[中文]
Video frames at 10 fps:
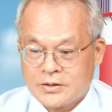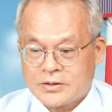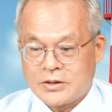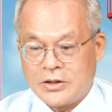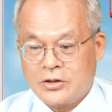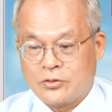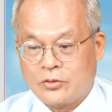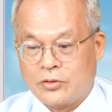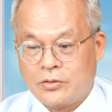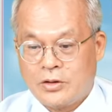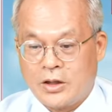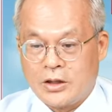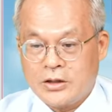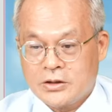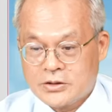三六六，
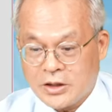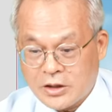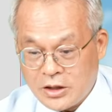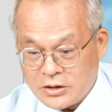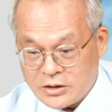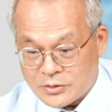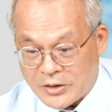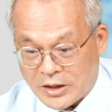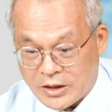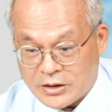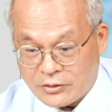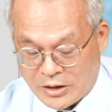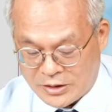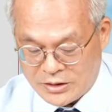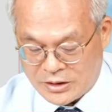哎，这个 KD 怎么样？也到
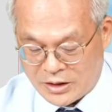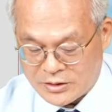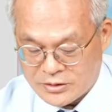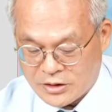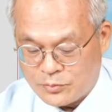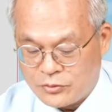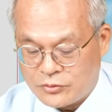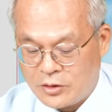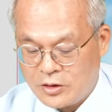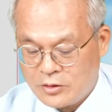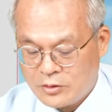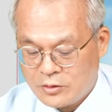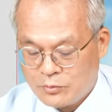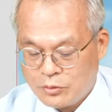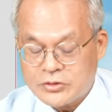达低档，这个布
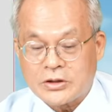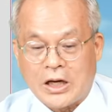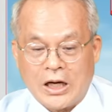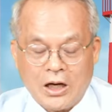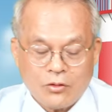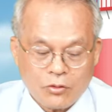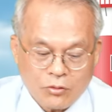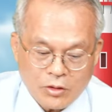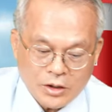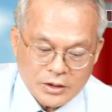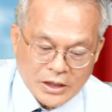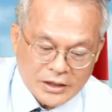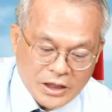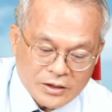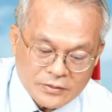布局的好，打
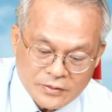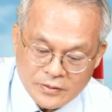电。